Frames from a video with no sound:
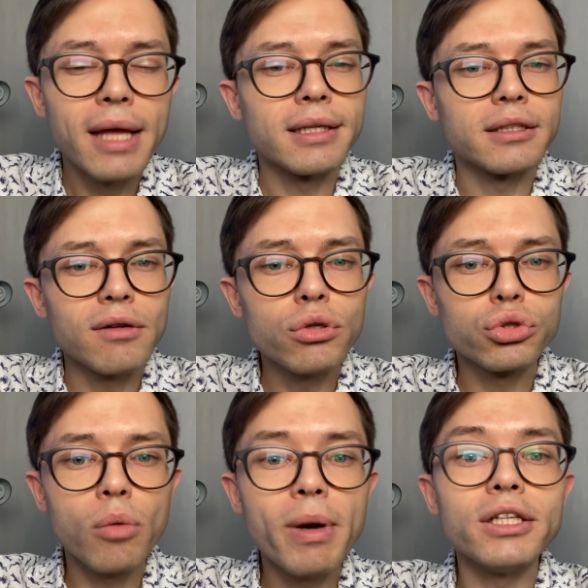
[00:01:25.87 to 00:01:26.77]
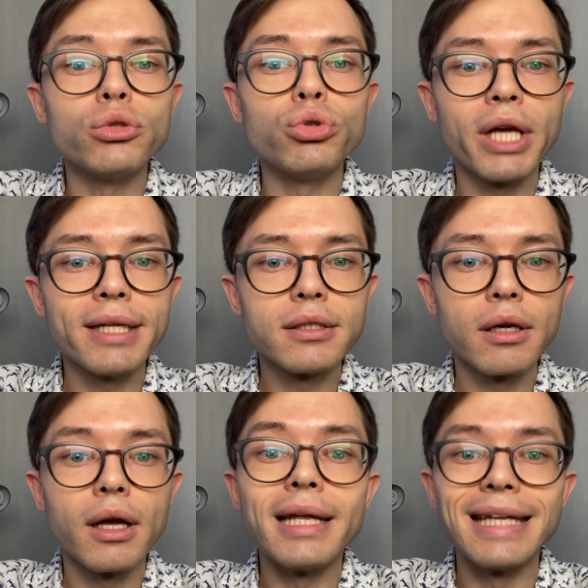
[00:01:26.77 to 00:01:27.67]
Для того, чтобы изучать
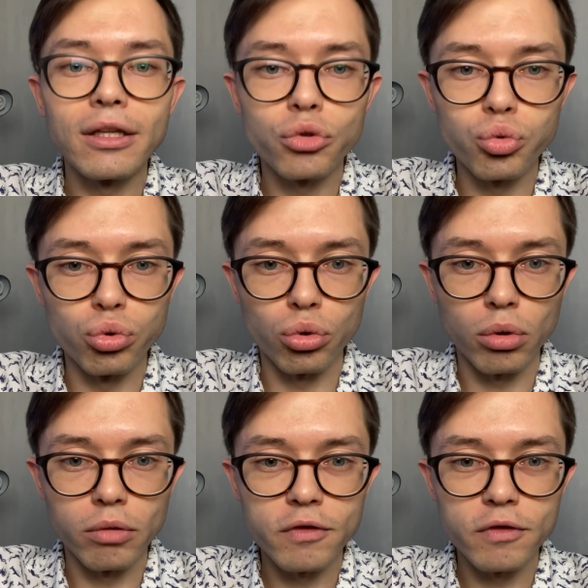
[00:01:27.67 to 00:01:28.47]
натуру.